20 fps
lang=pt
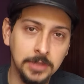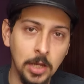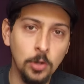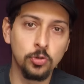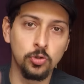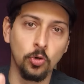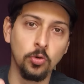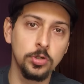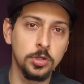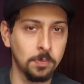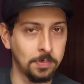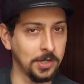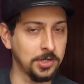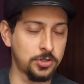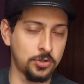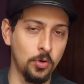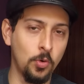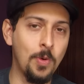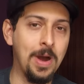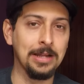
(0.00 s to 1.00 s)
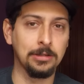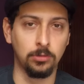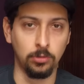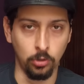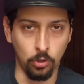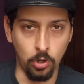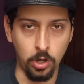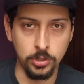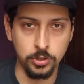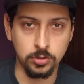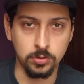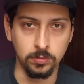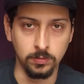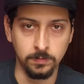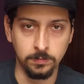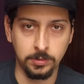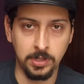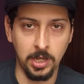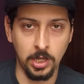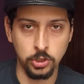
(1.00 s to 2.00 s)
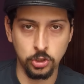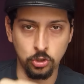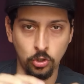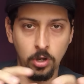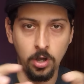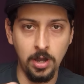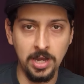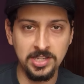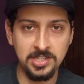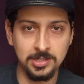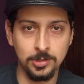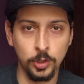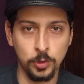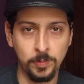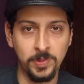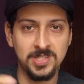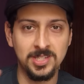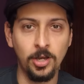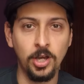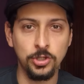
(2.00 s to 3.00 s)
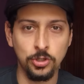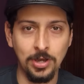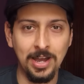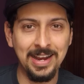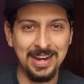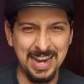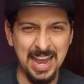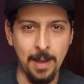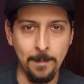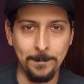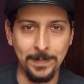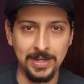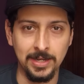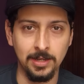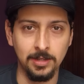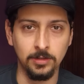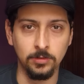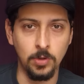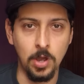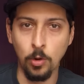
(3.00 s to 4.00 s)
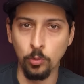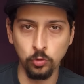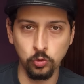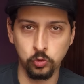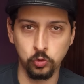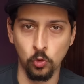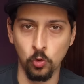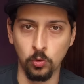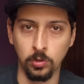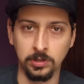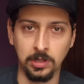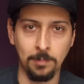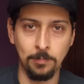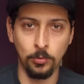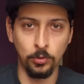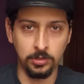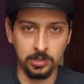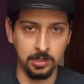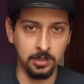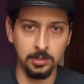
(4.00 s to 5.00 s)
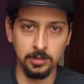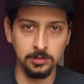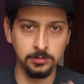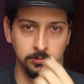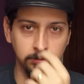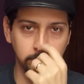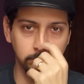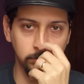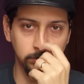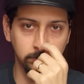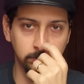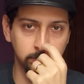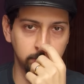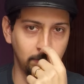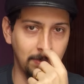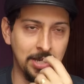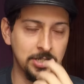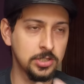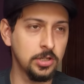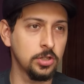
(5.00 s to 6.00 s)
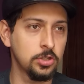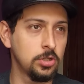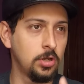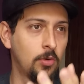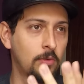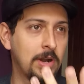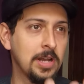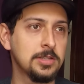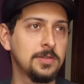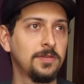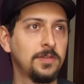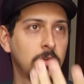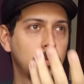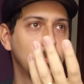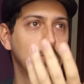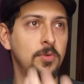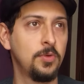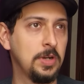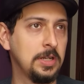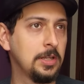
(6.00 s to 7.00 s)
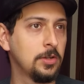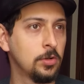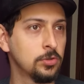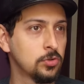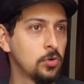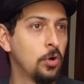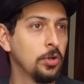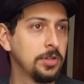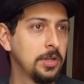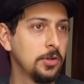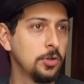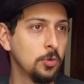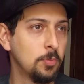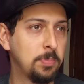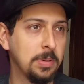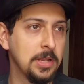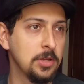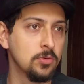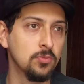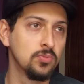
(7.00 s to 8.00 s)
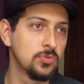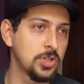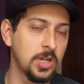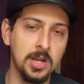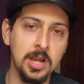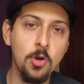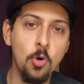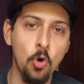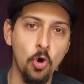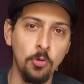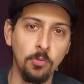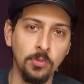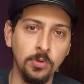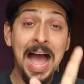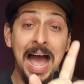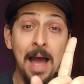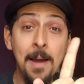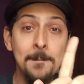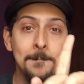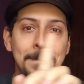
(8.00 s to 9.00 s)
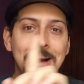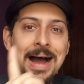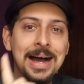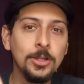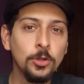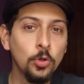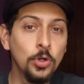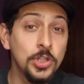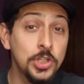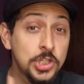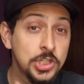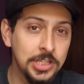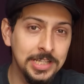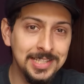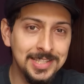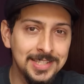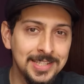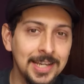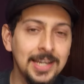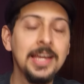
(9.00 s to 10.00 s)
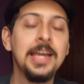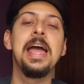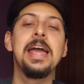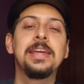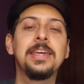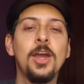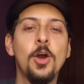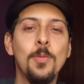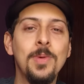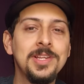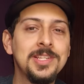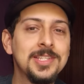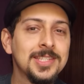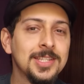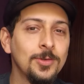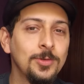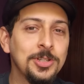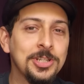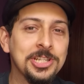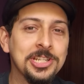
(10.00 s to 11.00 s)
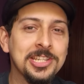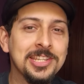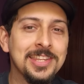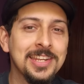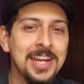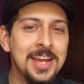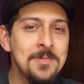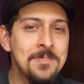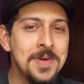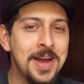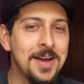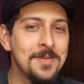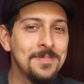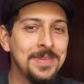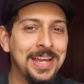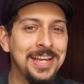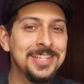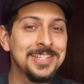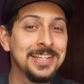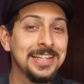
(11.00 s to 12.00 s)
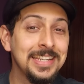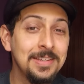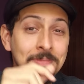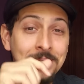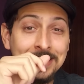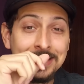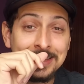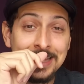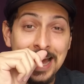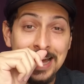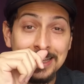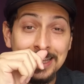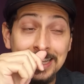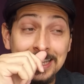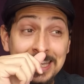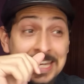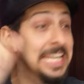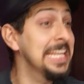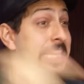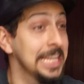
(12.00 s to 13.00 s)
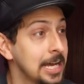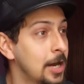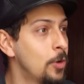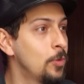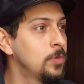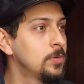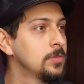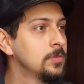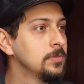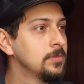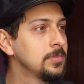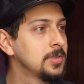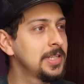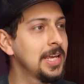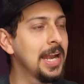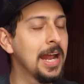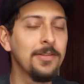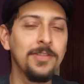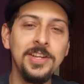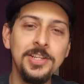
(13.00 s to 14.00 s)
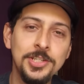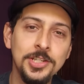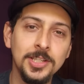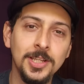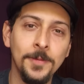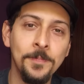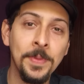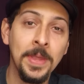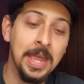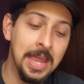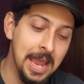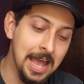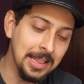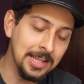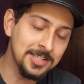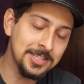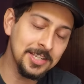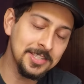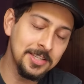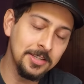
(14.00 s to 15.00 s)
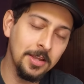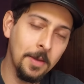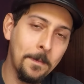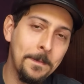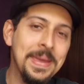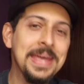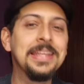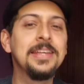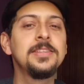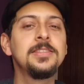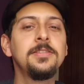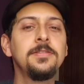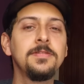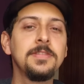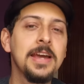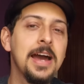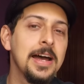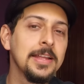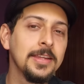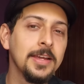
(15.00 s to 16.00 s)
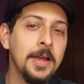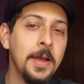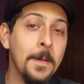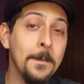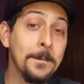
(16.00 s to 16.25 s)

tem um jogo de PlayStation 4, lógico porque é só a edição especial, é só a capa, né? Não é o jogo, até porque imagina só o Rise of the Tomb Raider rodando no Play 1, não tinha nem como. A má notícia é que é uma edição extremamente limitada que não será vendida. Ela está sendo apenas enviada